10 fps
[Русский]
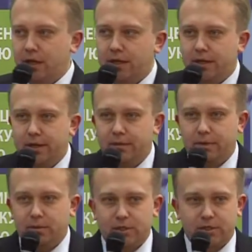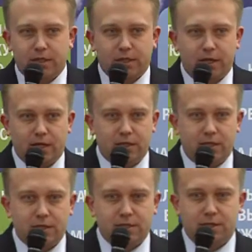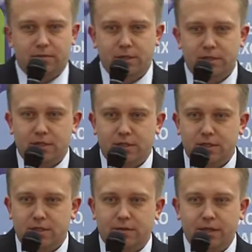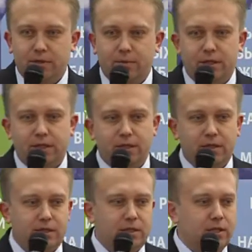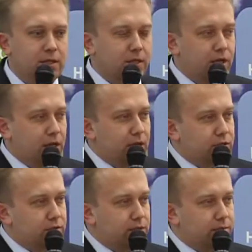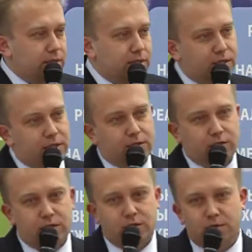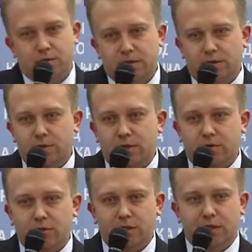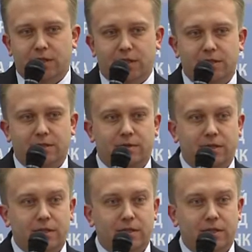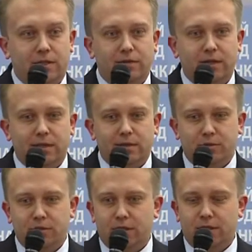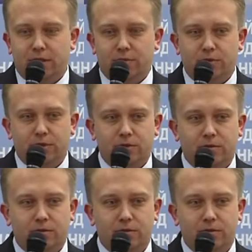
э, мне пришла такая интересная мысль на основании потерянных денег, что все методы, которые, собственно, меня учили на основании их торговать, они просто не работают.